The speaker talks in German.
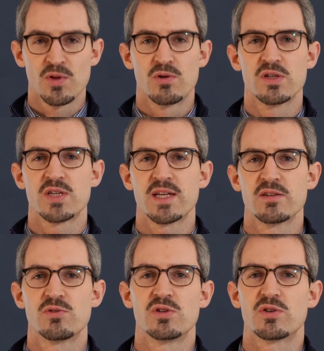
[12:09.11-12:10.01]
Und das hängt
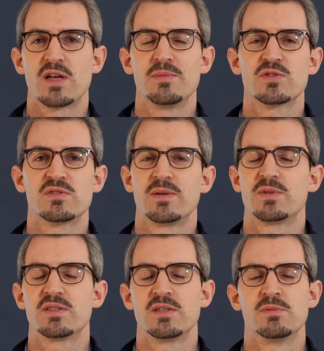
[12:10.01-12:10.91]
natürlich auch damit zusammen,
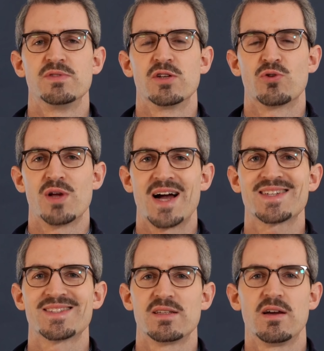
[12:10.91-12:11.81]
dass Sie immer wieder neue
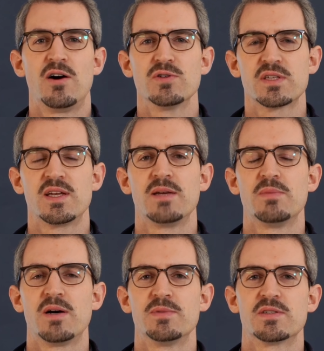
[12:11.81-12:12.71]
Aktien herausgegeben haben.